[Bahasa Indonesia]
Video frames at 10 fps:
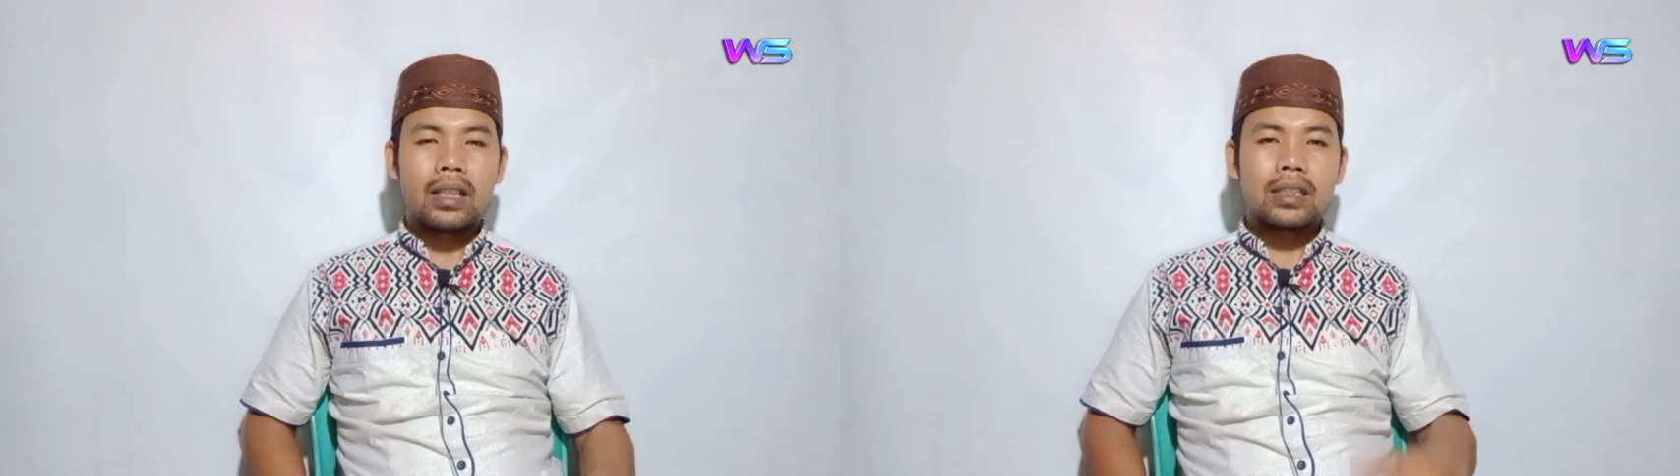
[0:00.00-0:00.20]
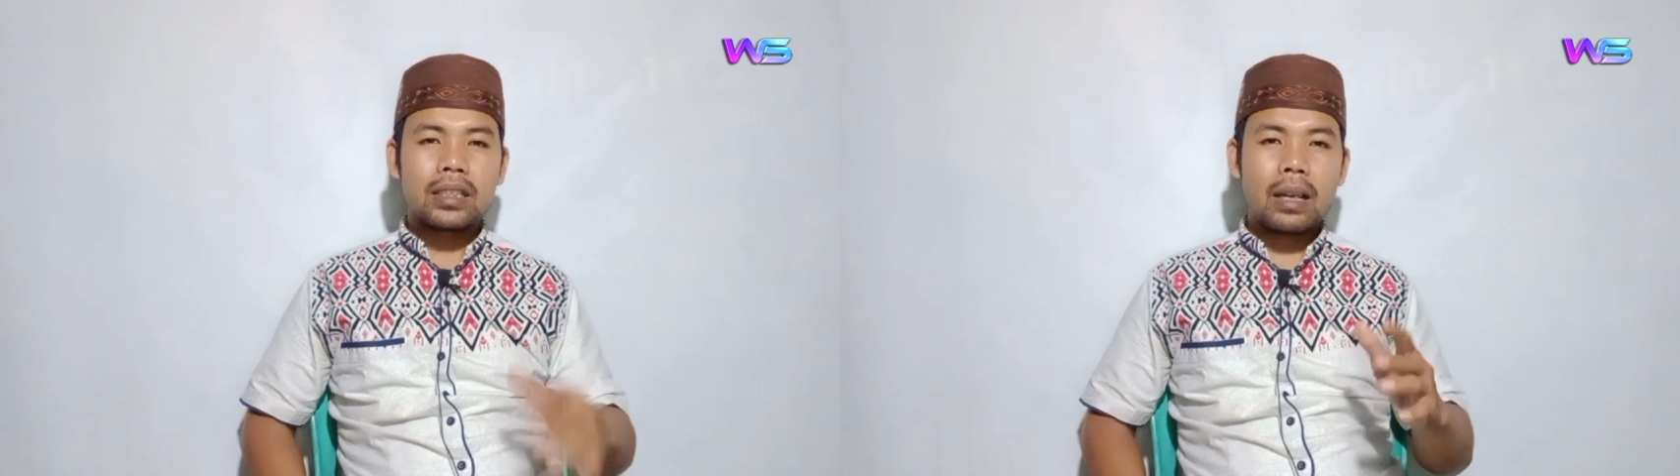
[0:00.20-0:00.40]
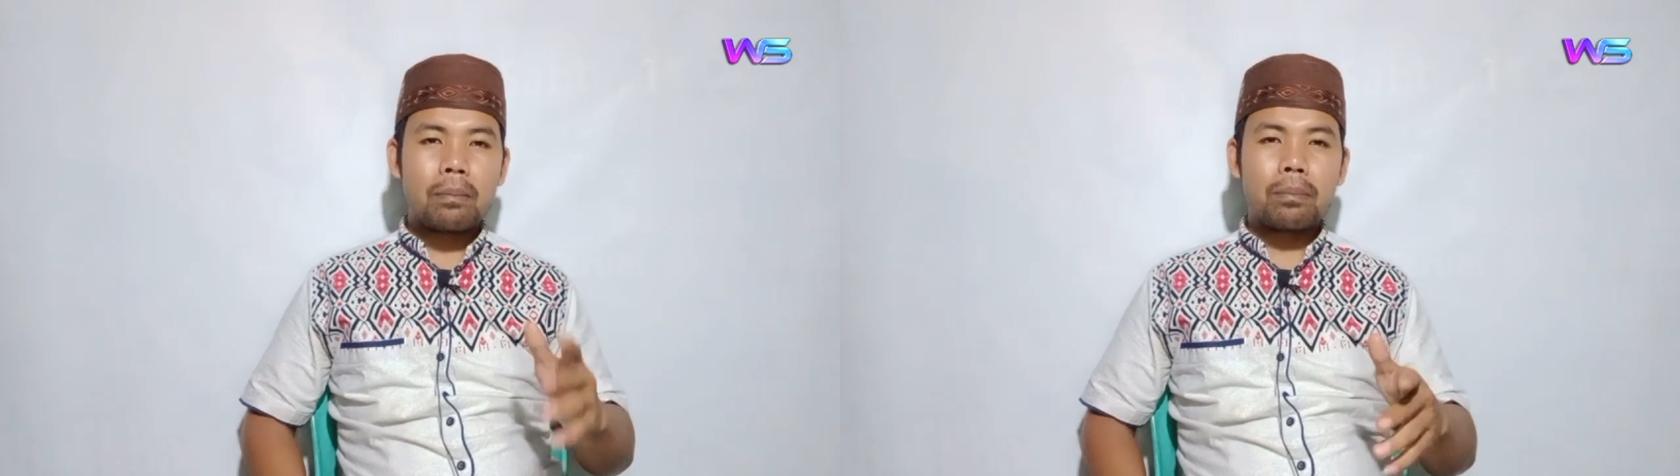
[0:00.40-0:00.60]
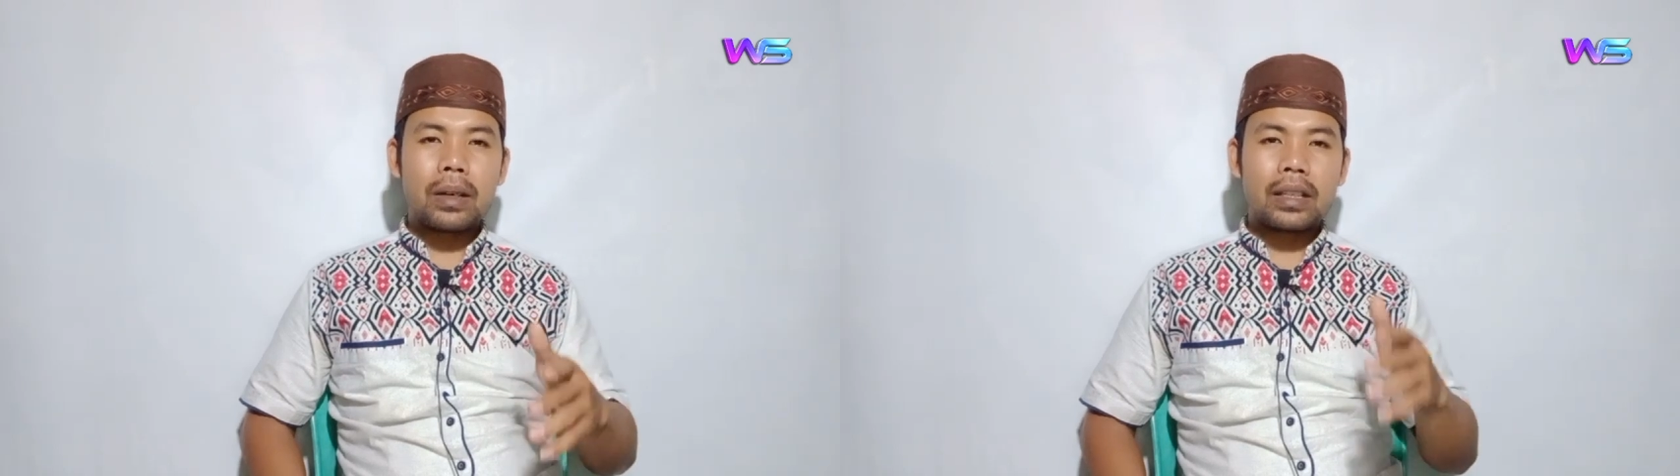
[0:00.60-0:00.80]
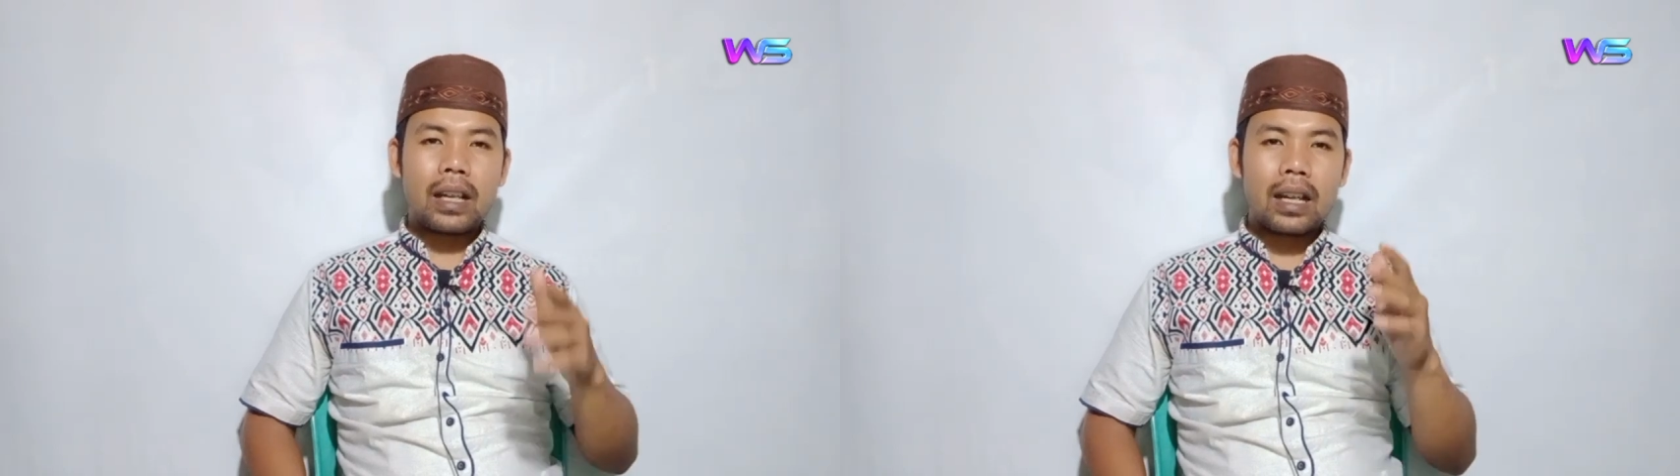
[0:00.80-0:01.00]

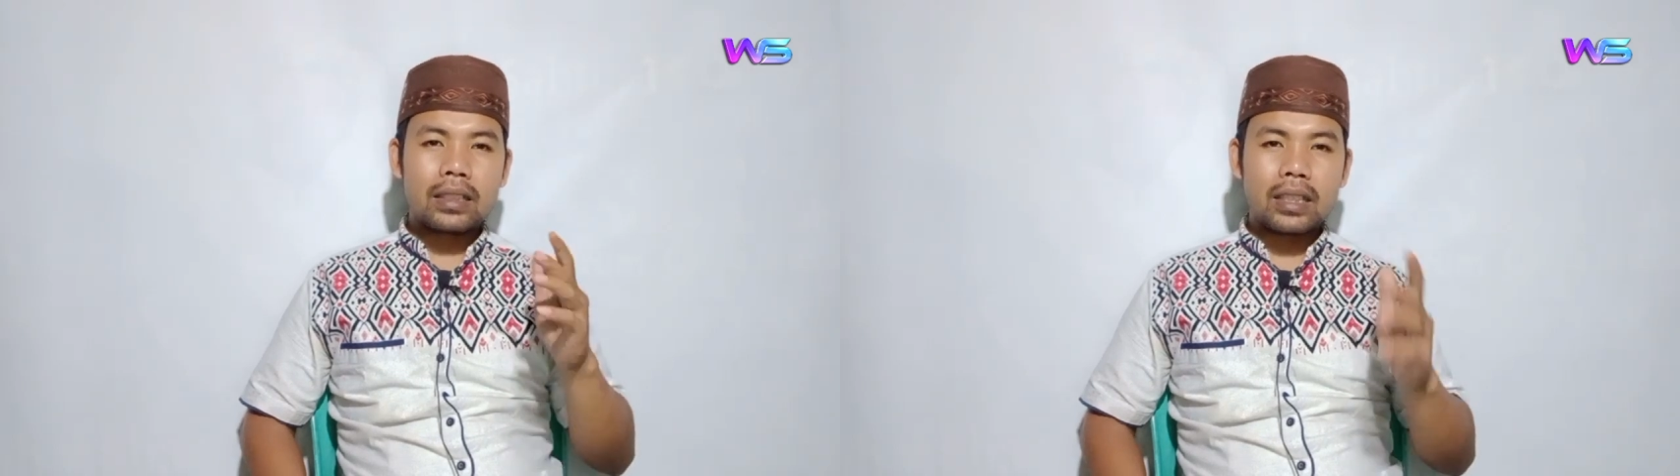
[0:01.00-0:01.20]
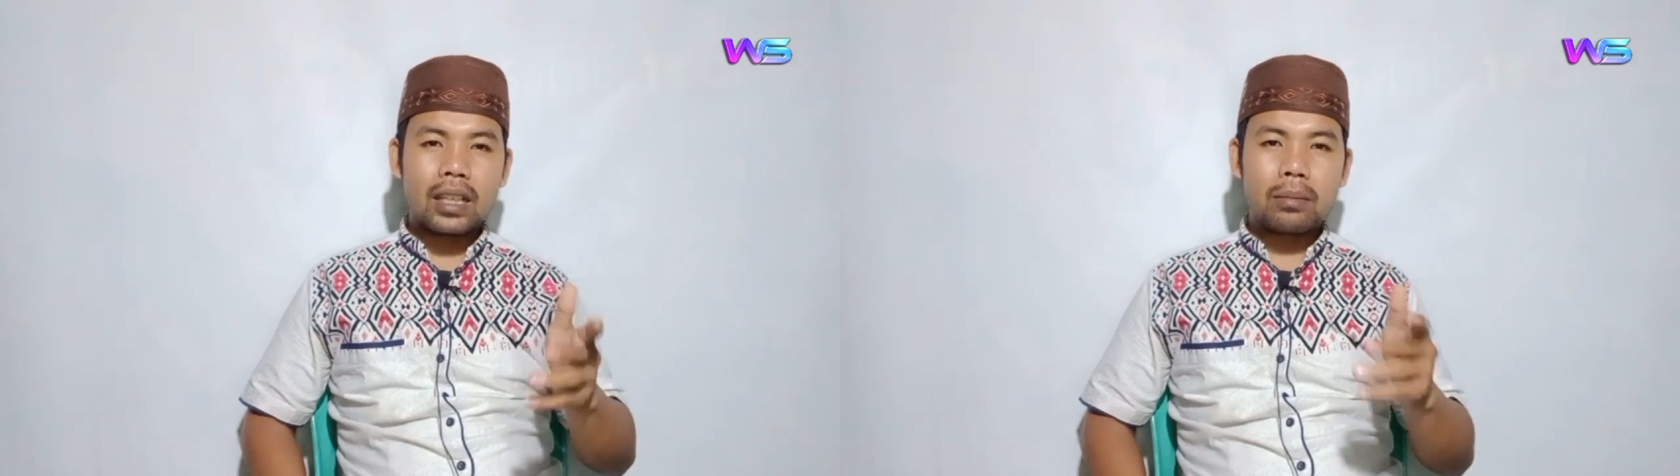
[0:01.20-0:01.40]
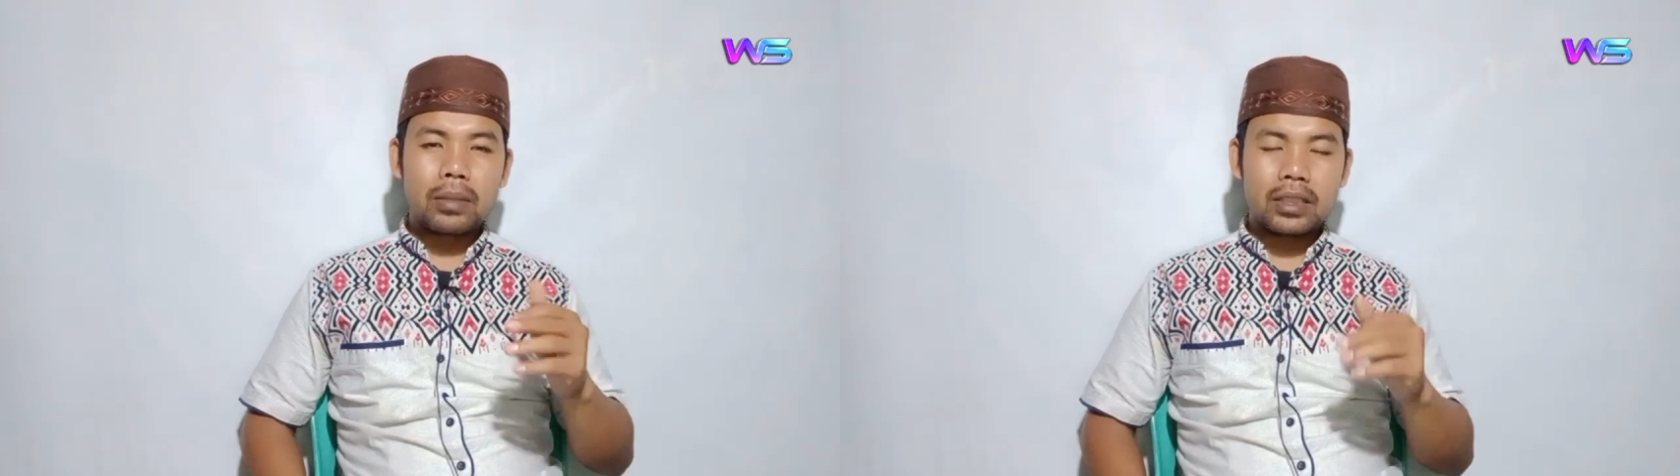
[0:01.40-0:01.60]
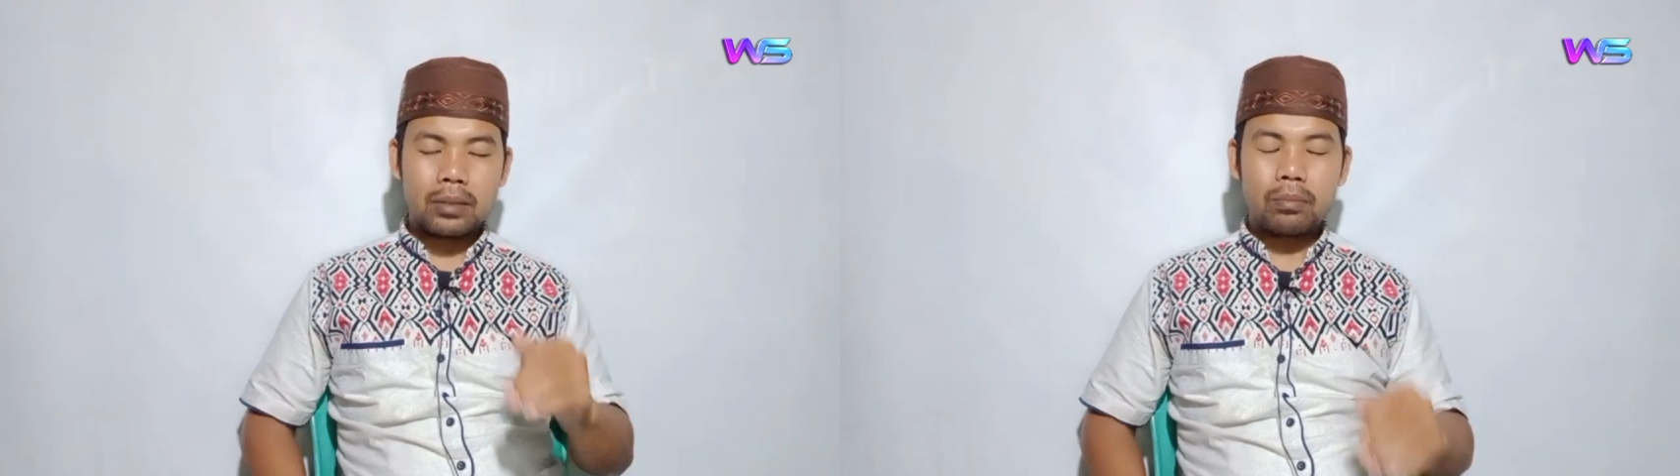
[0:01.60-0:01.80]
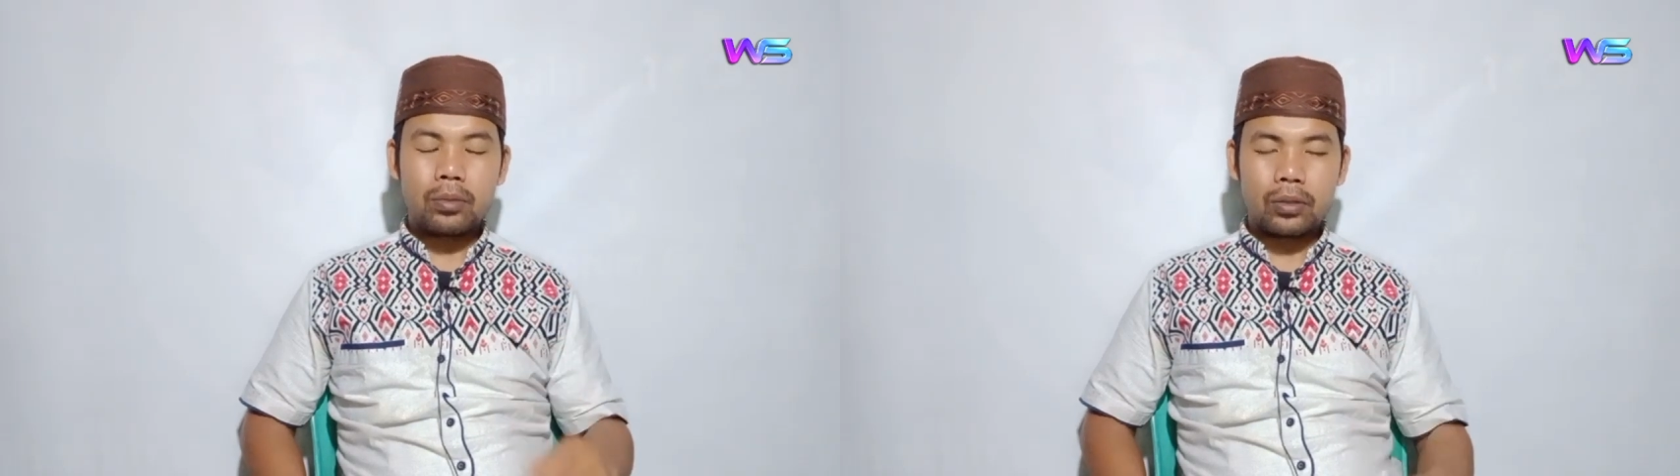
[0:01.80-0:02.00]
sampai ajal
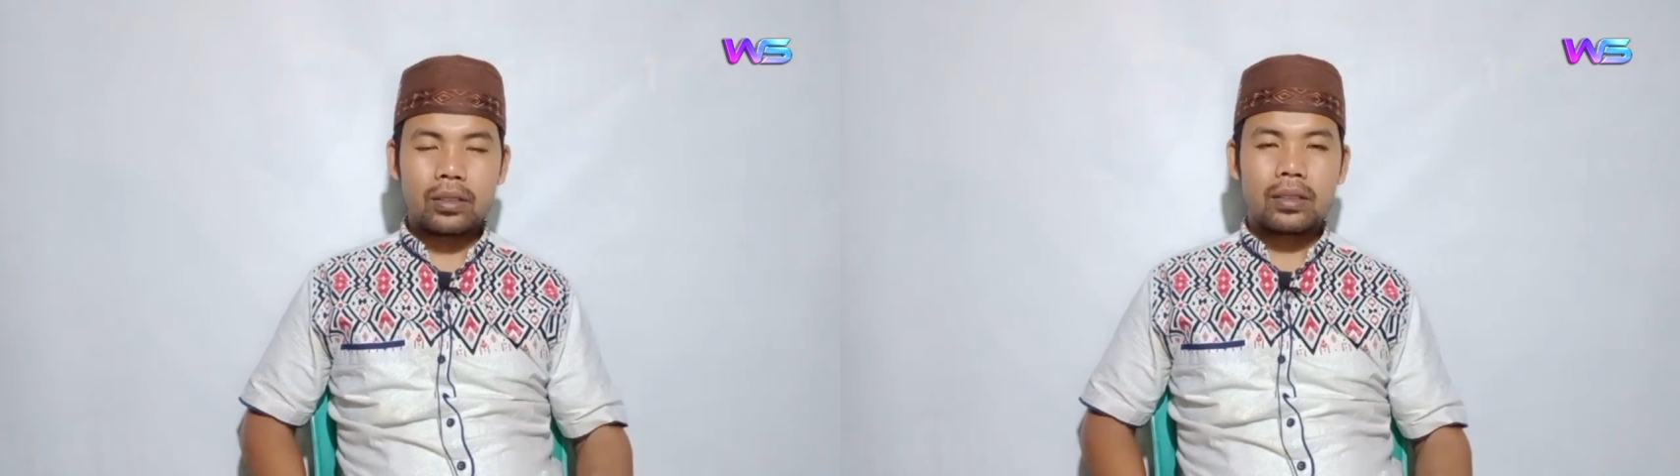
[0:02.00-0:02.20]
menjemput.